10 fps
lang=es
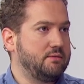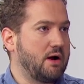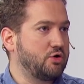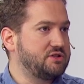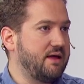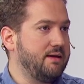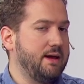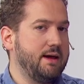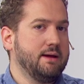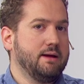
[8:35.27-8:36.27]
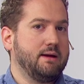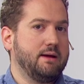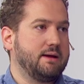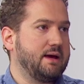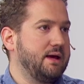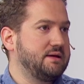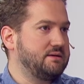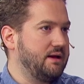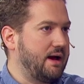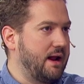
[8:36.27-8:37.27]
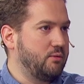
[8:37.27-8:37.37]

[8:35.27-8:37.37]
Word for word: una cosa de eh, que es eh,